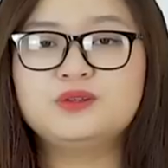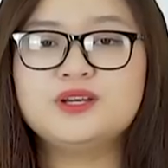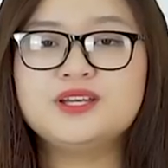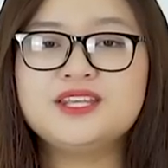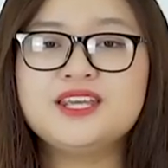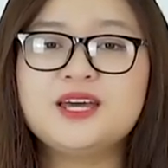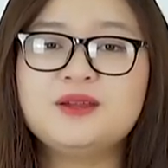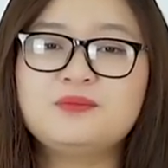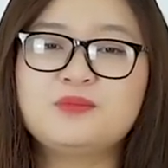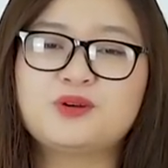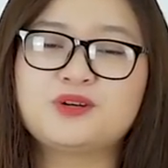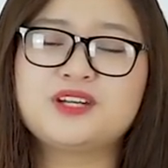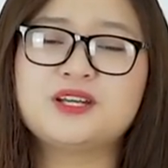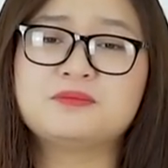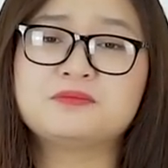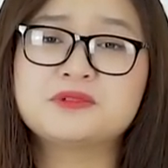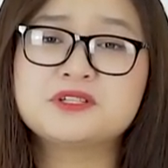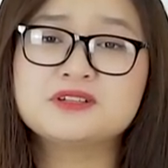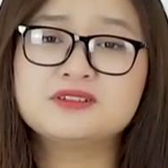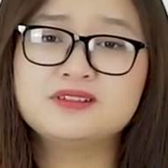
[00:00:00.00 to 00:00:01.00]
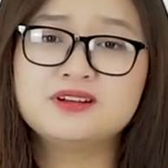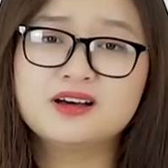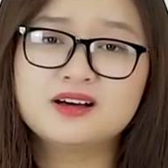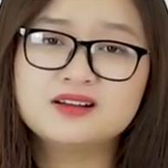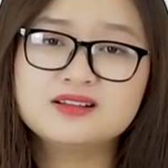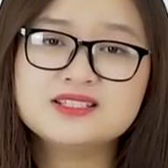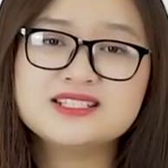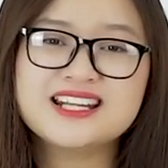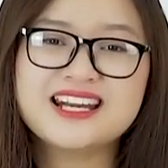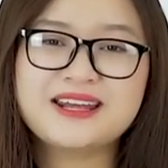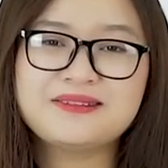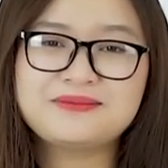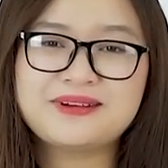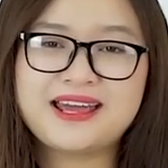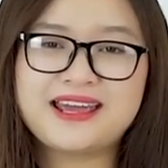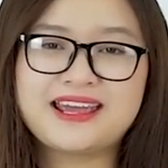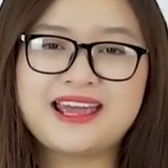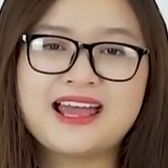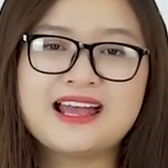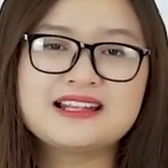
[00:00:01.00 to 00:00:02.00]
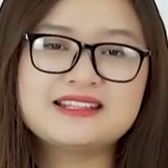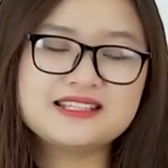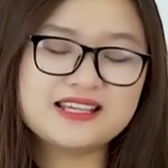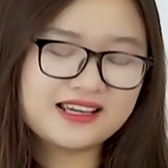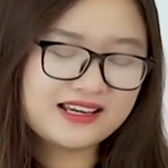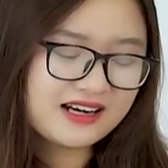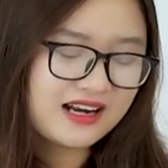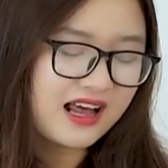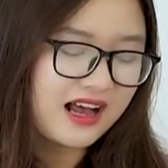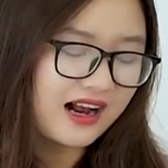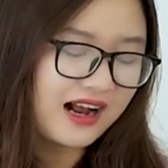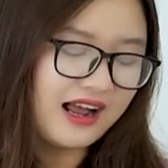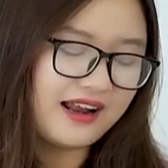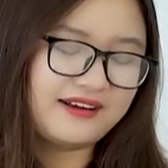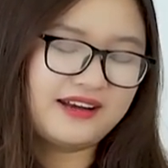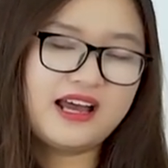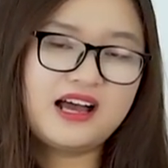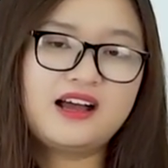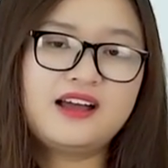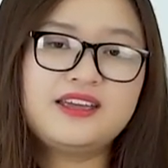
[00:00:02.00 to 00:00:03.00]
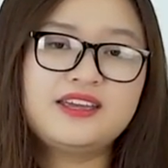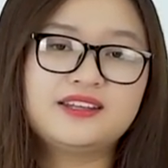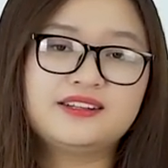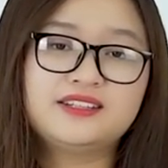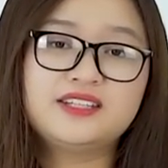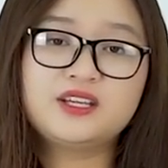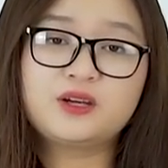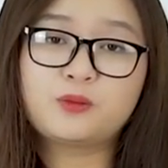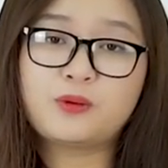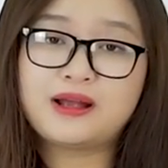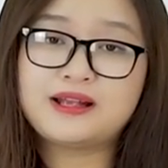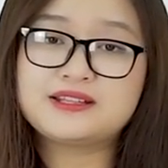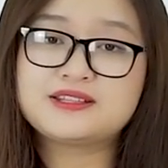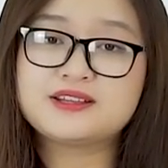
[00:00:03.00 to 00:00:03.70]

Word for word: Tuy nhiên, một điểm trừ lớn trên em này chính là khả năng hiển thị ngoài